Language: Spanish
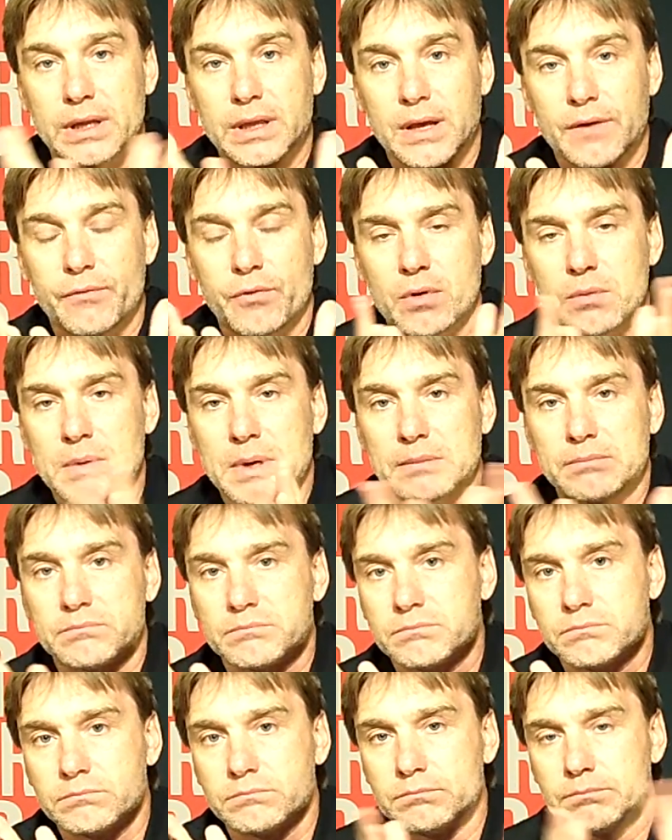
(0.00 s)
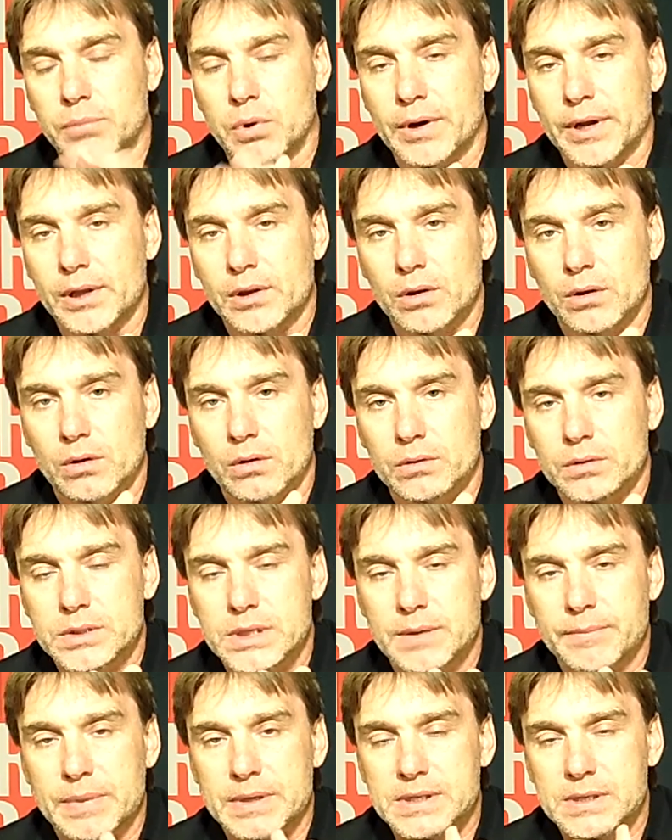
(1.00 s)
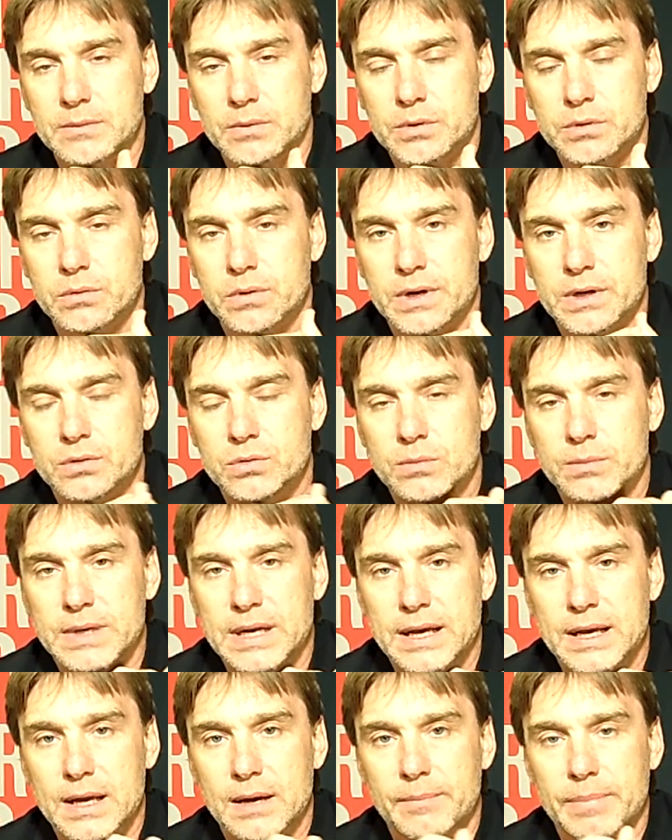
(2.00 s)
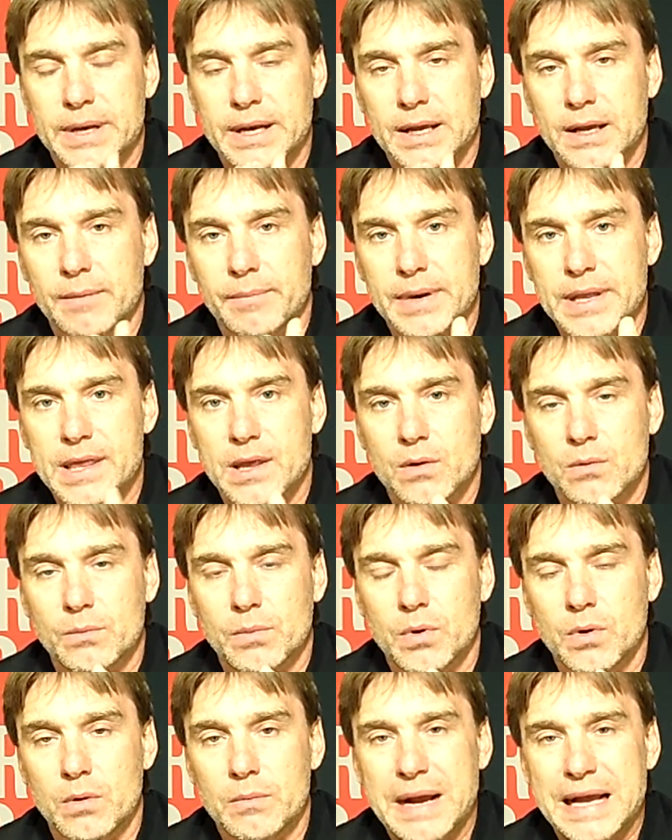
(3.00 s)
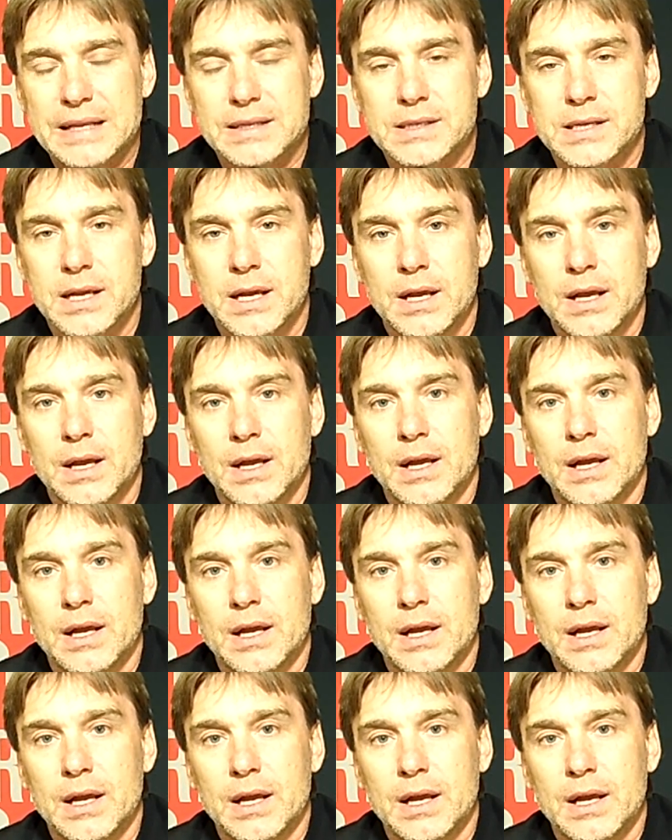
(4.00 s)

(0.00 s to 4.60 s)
De esta forma, un poquito, siempre hacemos un resumen acá para que aprendan un poco más.